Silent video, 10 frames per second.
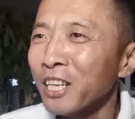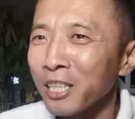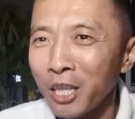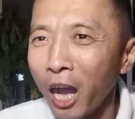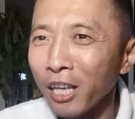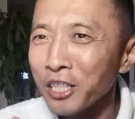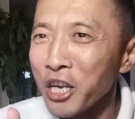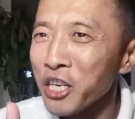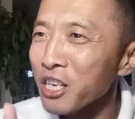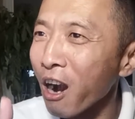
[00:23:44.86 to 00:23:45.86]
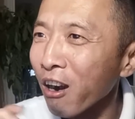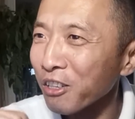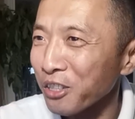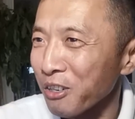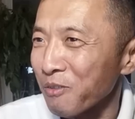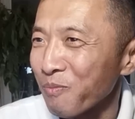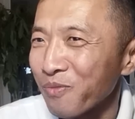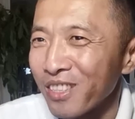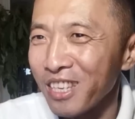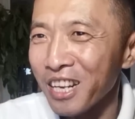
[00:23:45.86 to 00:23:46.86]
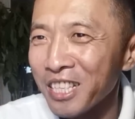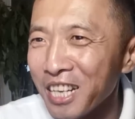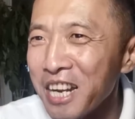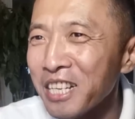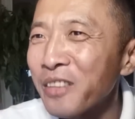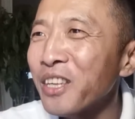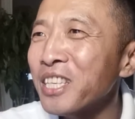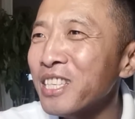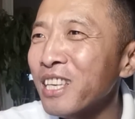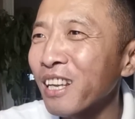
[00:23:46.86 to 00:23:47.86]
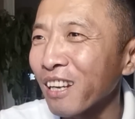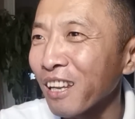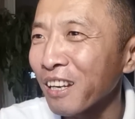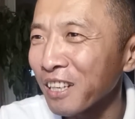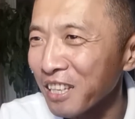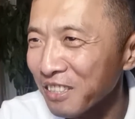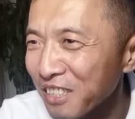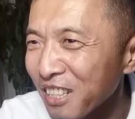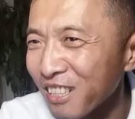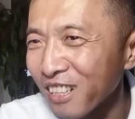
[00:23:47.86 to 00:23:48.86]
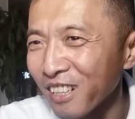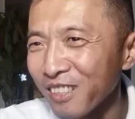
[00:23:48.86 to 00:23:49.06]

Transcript: 他这十二个字儿也深深的吸引了林子哥。